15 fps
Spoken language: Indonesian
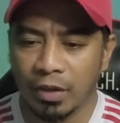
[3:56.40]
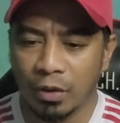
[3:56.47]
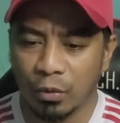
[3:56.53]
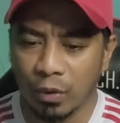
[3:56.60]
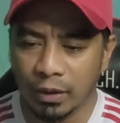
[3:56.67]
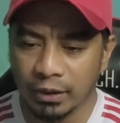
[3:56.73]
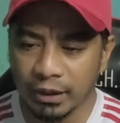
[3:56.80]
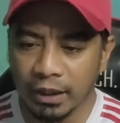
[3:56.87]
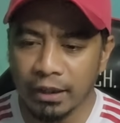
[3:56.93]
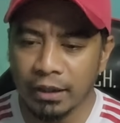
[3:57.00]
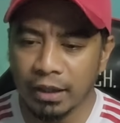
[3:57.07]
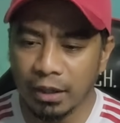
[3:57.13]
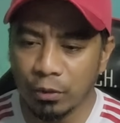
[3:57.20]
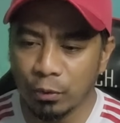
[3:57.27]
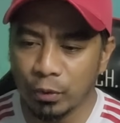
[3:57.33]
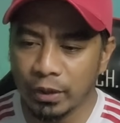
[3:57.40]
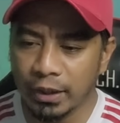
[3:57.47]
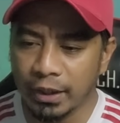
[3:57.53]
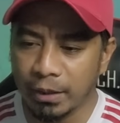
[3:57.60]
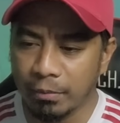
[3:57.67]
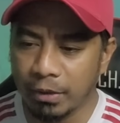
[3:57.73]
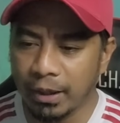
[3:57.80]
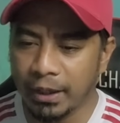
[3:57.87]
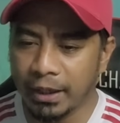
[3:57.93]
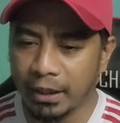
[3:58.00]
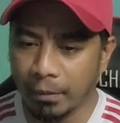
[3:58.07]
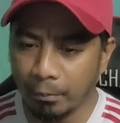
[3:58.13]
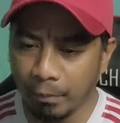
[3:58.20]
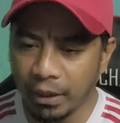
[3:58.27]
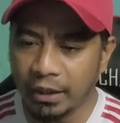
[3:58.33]
Kekuatan Garuda di balik
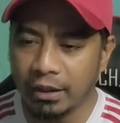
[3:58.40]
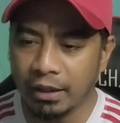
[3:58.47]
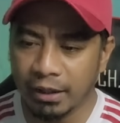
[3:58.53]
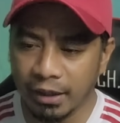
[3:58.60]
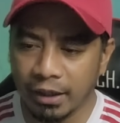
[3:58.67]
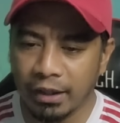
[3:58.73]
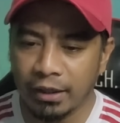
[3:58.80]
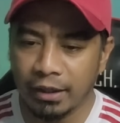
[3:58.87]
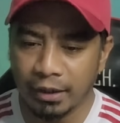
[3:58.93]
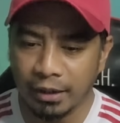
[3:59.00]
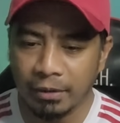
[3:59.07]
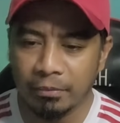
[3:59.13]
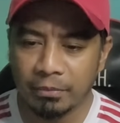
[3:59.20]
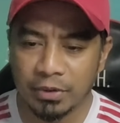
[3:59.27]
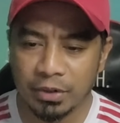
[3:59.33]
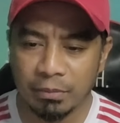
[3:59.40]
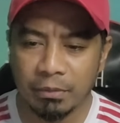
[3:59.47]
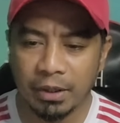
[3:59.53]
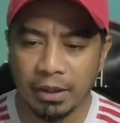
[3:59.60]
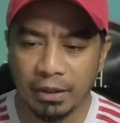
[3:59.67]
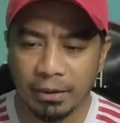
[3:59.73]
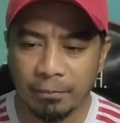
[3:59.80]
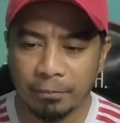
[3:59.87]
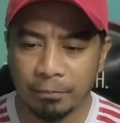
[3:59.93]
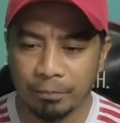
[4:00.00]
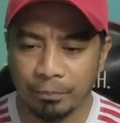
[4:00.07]
comeback Iran ini, kemana?